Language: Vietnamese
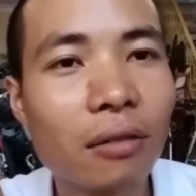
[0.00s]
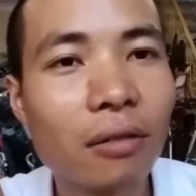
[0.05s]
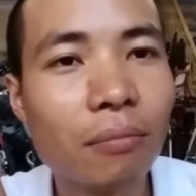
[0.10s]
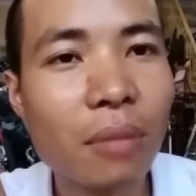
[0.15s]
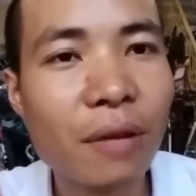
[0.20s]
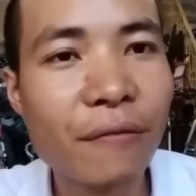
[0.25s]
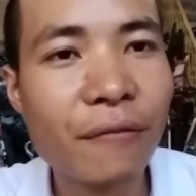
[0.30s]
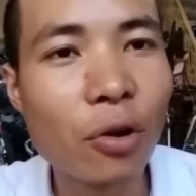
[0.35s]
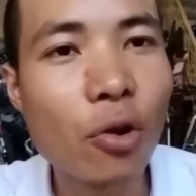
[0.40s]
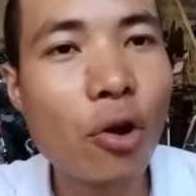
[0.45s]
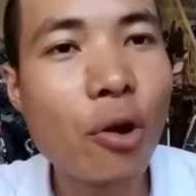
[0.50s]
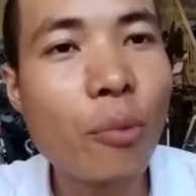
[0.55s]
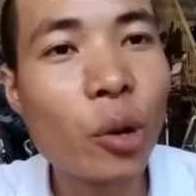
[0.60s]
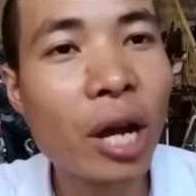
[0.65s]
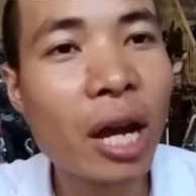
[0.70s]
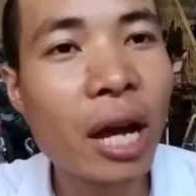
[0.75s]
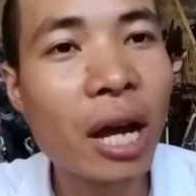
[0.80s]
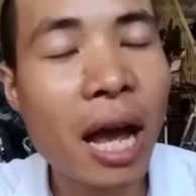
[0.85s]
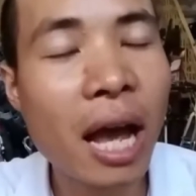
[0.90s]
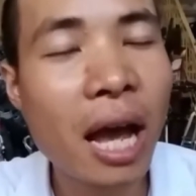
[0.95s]
mình phải có một
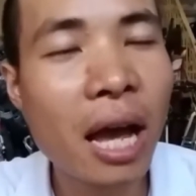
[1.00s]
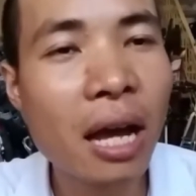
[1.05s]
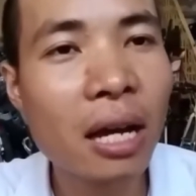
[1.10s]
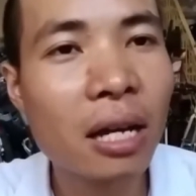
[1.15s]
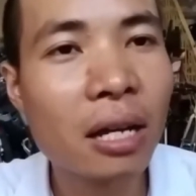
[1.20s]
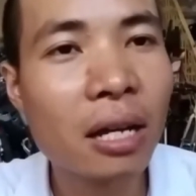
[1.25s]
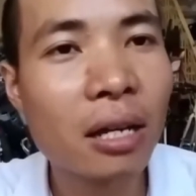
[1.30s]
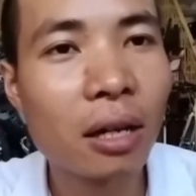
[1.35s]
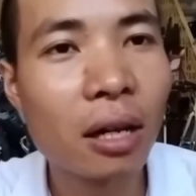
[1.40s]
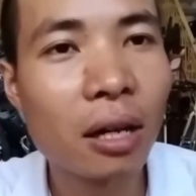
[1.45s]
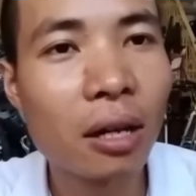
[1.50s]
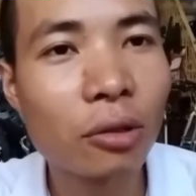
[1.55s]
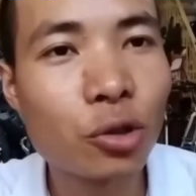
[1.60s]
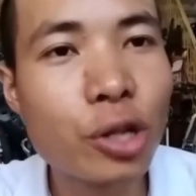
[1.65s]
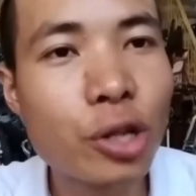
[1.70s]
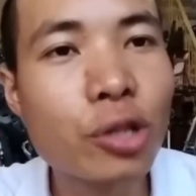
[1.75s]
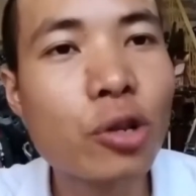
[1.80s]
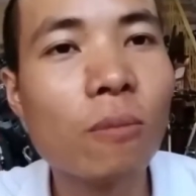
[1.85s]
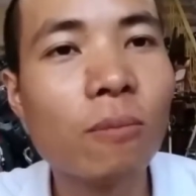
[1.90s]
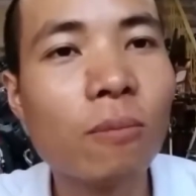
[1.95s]
cái ghế à,
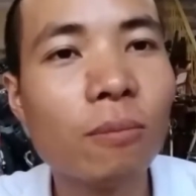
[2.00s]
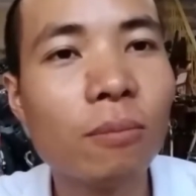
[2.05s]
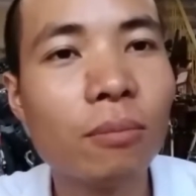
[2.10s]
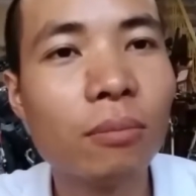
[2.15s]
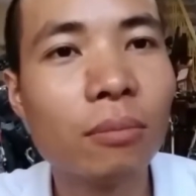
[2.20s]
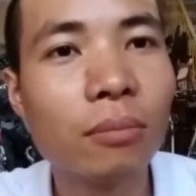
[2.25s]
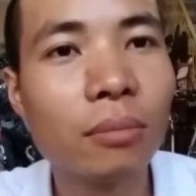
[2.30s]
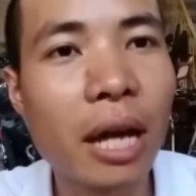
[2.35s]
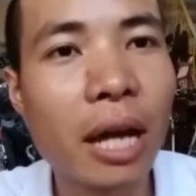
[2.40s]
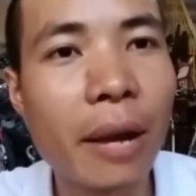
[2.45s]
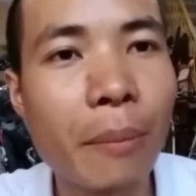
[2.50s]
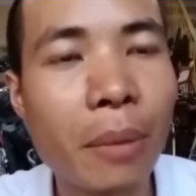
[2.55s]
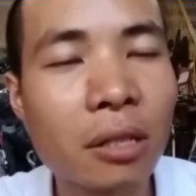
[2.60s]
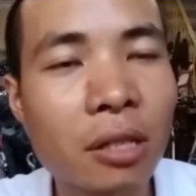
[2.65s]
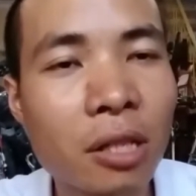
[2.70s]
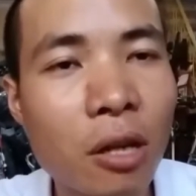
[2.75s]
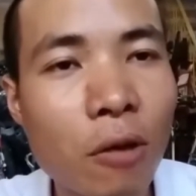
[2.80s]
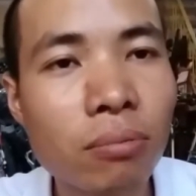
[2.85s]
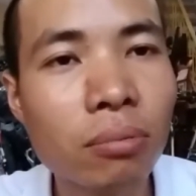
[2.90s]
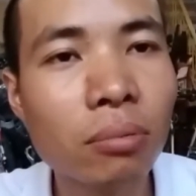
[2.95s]
chuyên dụng để mà
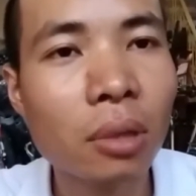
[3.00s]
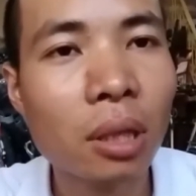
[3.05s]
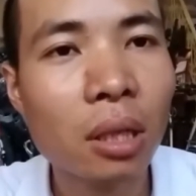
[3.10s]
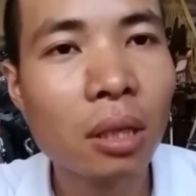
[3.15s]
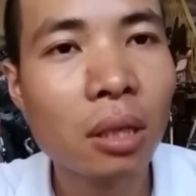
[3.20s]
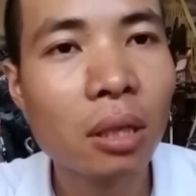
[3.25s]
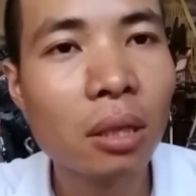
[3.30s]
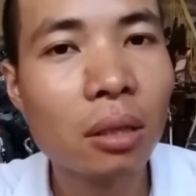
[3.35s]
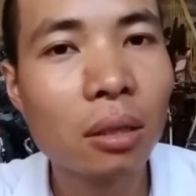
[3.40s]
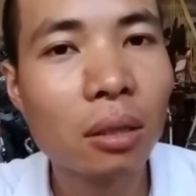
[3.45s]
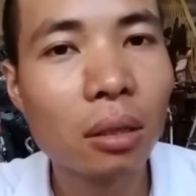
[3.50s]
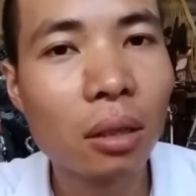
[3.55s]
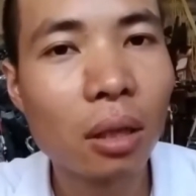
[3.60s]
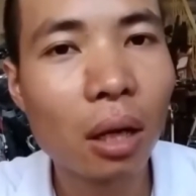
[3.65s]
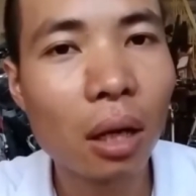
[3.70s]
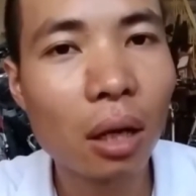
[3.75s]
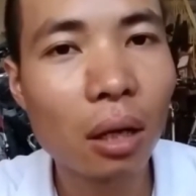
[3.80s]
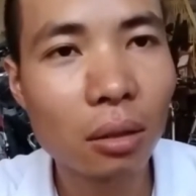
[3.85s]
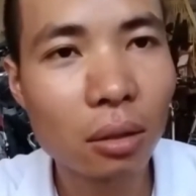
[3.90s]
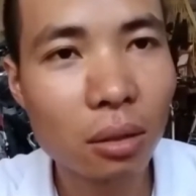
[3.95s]
chống
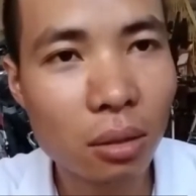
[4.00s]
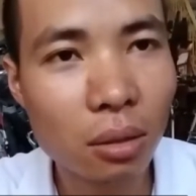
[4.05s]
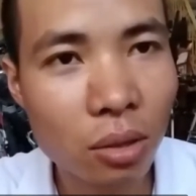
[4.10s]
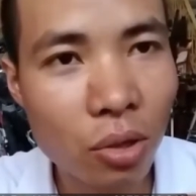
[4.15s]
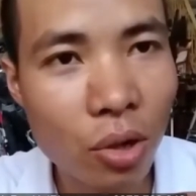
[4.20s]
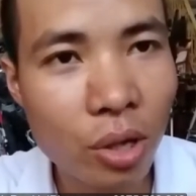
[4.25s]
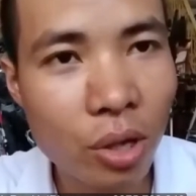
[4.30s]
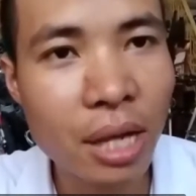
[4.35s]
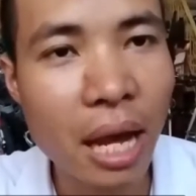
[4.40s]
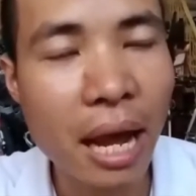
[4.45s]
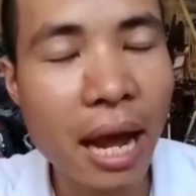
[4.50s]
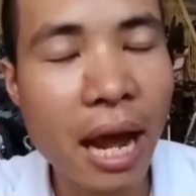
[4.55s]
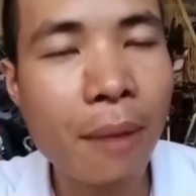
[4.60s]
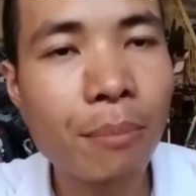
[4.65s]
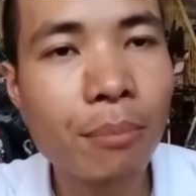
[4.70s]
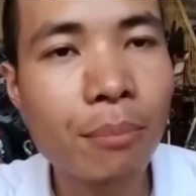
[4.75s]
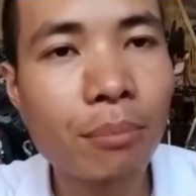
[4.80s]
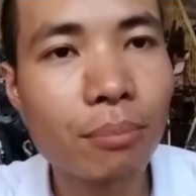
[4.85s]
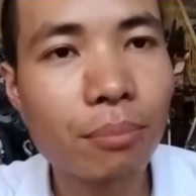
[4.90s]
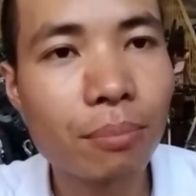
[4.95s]
cho trẻ
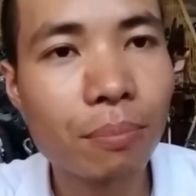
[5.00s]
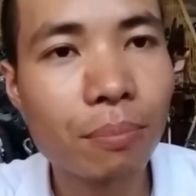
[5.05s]
em